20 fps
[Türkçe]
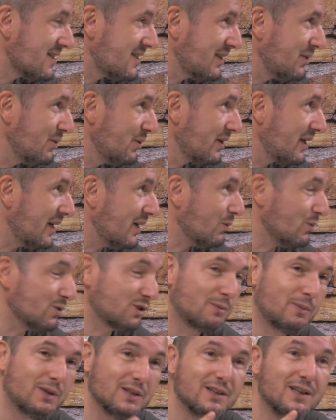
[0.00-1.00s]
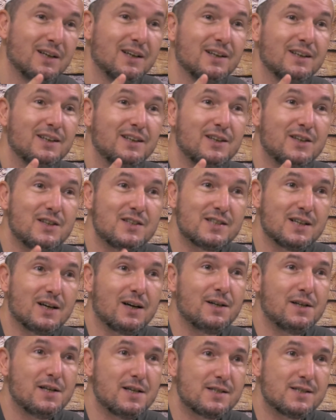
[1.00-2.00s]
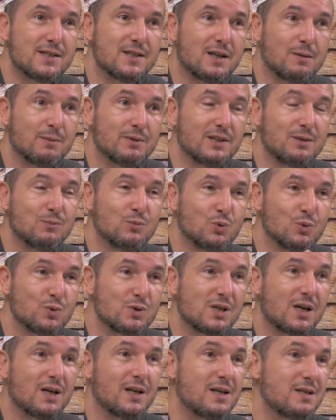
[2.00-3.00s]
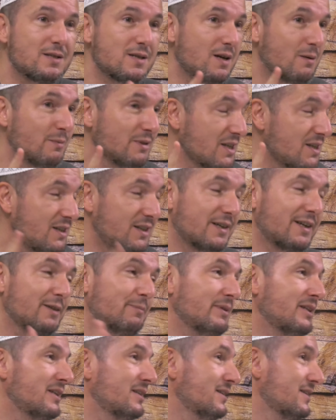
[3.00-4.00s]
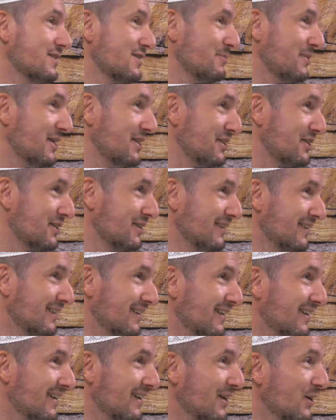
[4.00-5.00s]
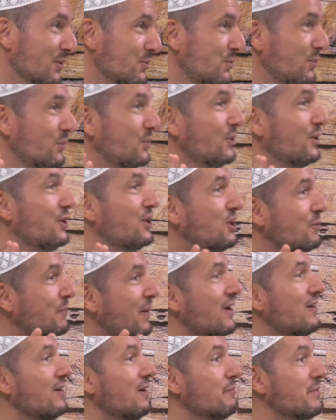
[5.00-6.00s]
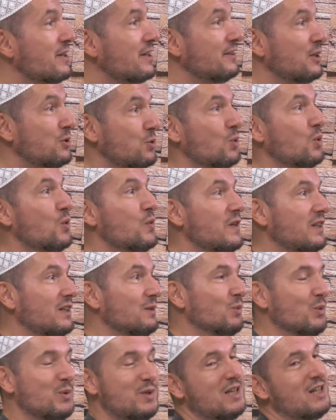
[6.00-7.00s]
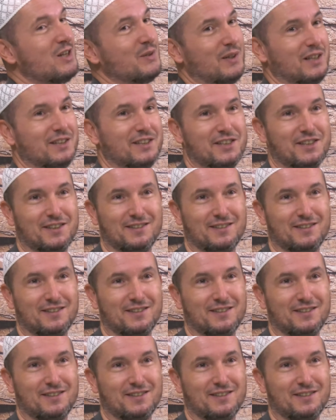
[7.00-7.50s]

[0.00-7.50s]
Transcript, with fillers: Razi diyor ki o zaman İsa Aleyhisselam'ı da Musa Aleyhisselam'ı da inkar etmeleri lazım gelir. Çünkü iki peygamberin de çok kuvvetli mucizeleri